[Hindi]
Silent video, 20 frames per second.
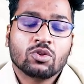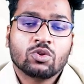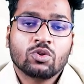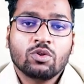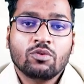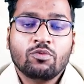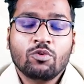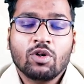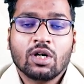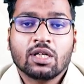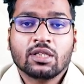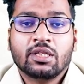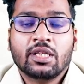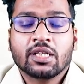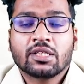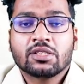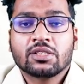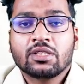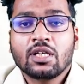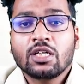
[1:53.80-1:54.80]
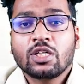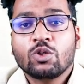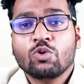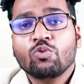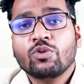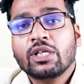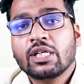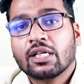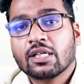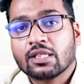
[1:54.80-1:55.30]
तो वो अध्यक्षता
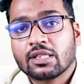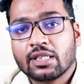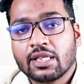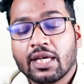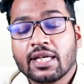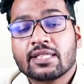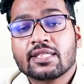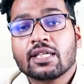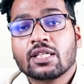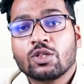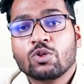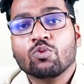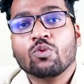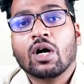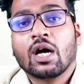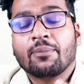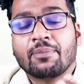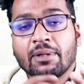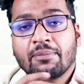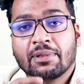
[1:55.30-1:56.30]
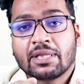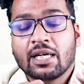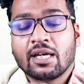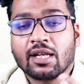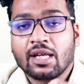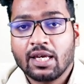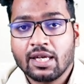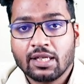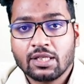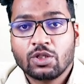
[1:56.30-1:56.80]
क्यों नहीं करते हैं ऐसा क्यों आपने
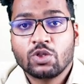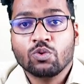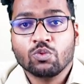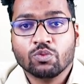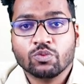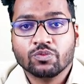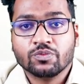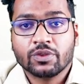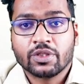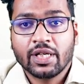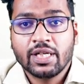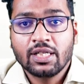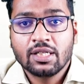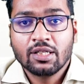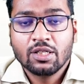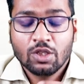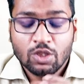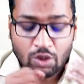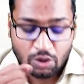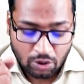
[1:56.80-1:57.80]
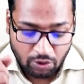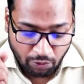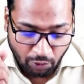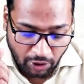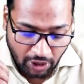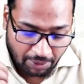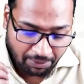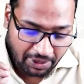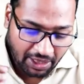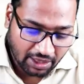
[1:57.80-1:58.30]
बताना है क्यों राइट तो
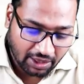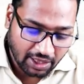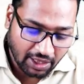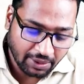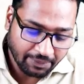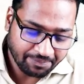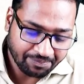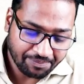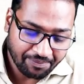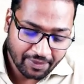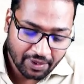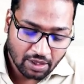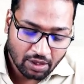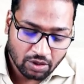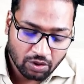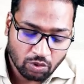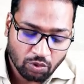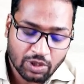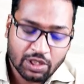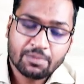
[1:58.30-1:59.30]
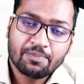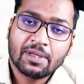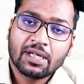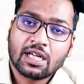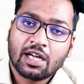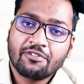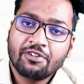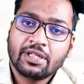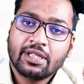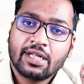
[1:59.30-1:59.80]
वही हम देखते हैं तो इसमें
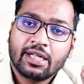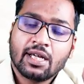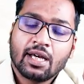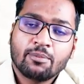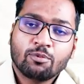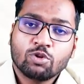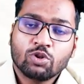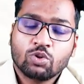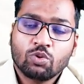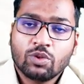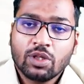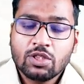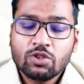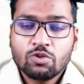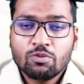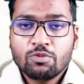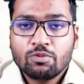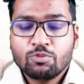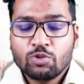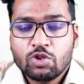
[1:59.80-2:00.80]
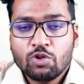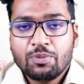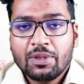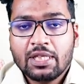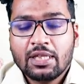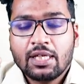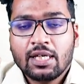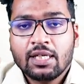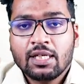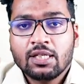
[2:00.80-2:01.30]
काफ़ी डेटा आपको दूंगा जो मुझे
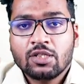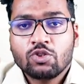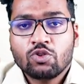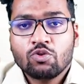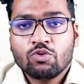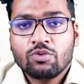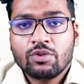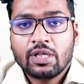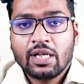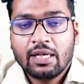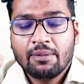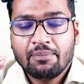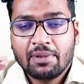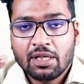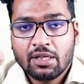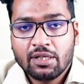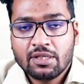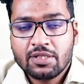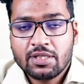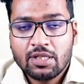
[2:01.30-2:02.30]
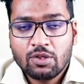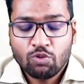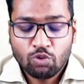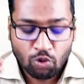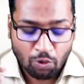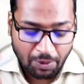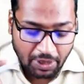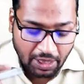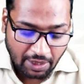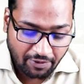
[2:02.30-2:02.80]
उम्मीद है जो नए बिगनर्स हैं
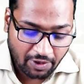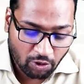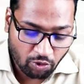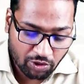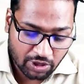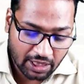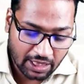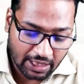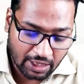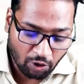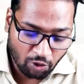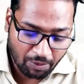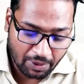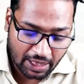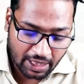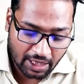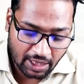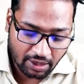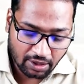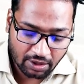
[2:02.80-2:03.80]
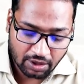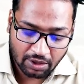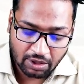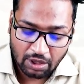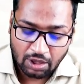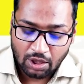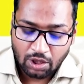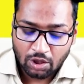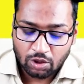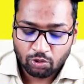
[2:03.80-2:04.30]
उनको काफ़ी कुछ सीखने को मिलेगा
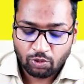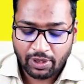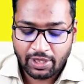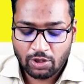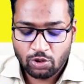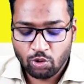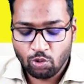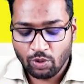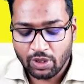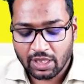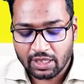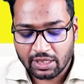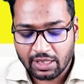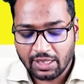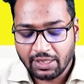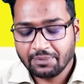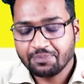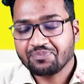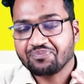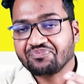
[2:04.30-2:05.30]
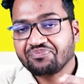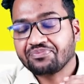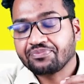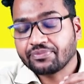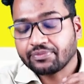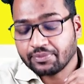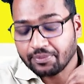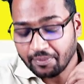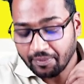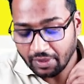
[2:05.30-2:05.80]
तो आइए शुरू करते हैं
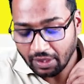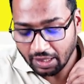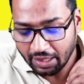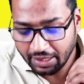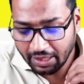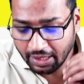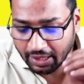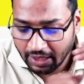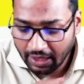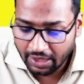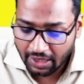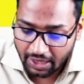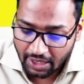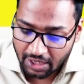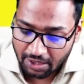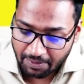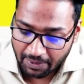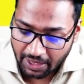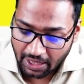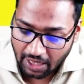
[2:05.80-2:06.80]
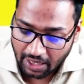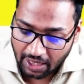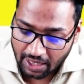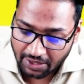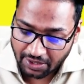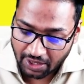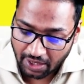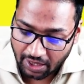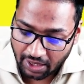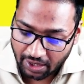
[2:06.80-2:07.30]
कि, कि देखिए इसमें क्या कहा
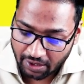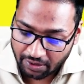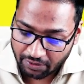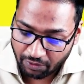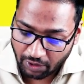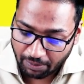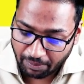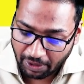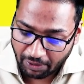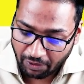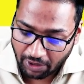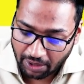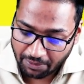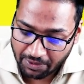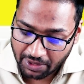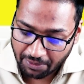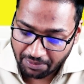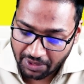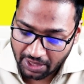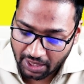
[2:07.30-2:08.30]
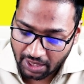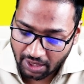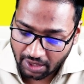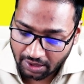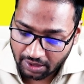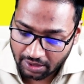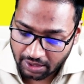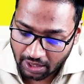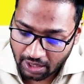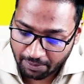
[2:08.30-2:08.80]
जा रहा है वन बाई वन हम समझेंगे
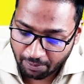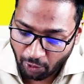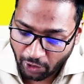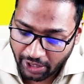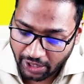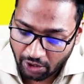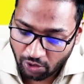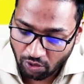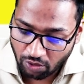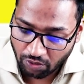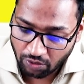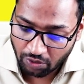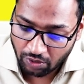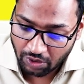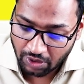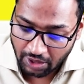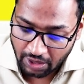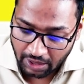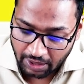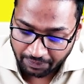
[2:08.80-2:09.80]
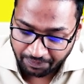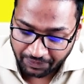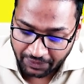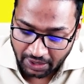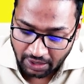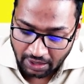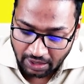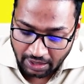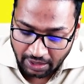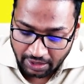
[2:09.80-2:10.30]
हर पॉइंट को
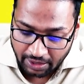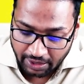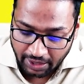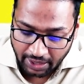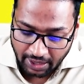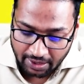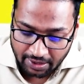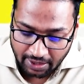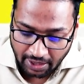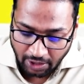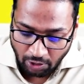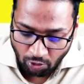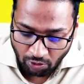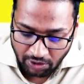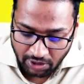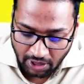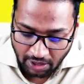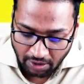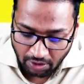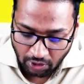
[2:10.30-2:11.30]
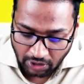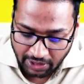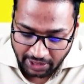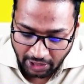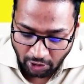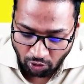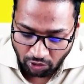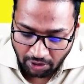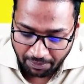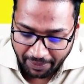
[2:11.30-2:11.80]
देखिए संयुक्त
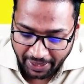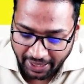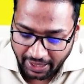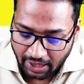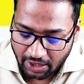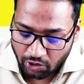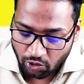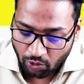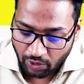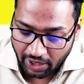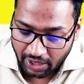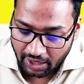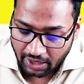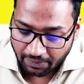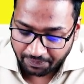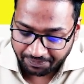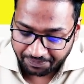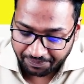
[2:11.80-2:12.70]
संयुक्त बैठक जो है